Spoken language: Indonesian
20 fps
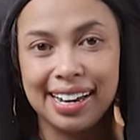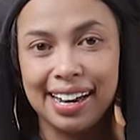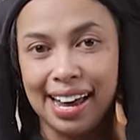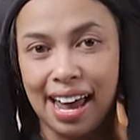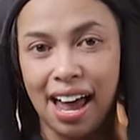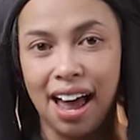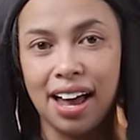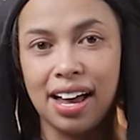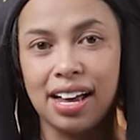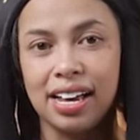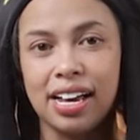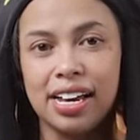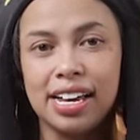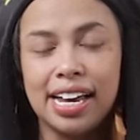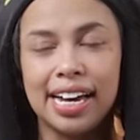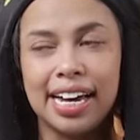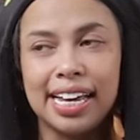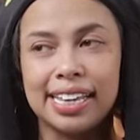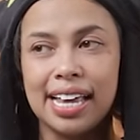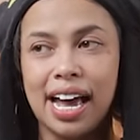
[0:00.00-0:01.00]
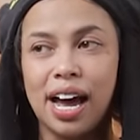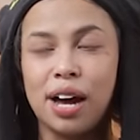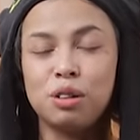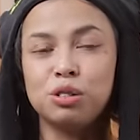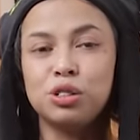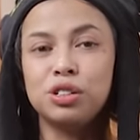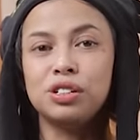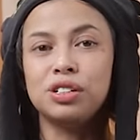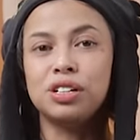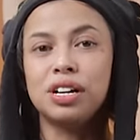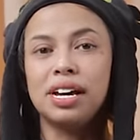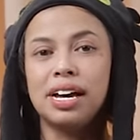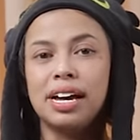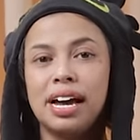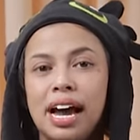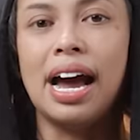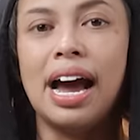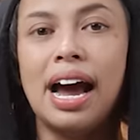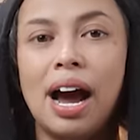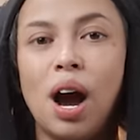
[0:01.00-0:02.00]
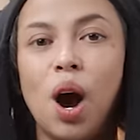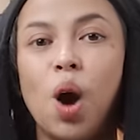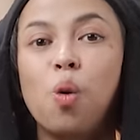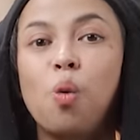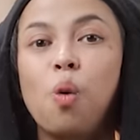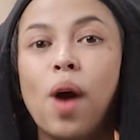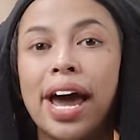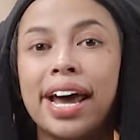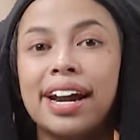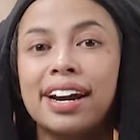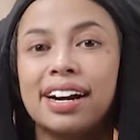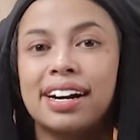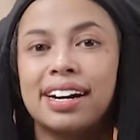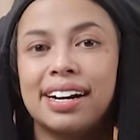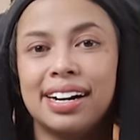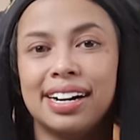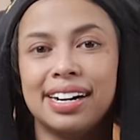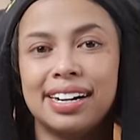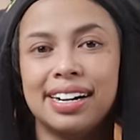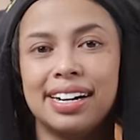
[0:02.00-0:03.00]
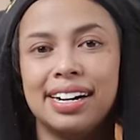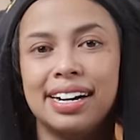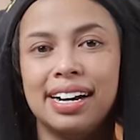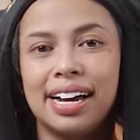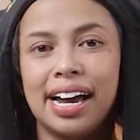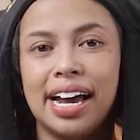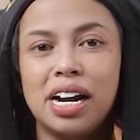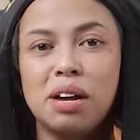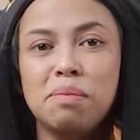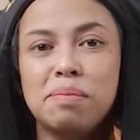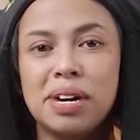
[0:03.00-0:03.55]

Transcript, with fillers: Ya, yang kita harus aware. Karena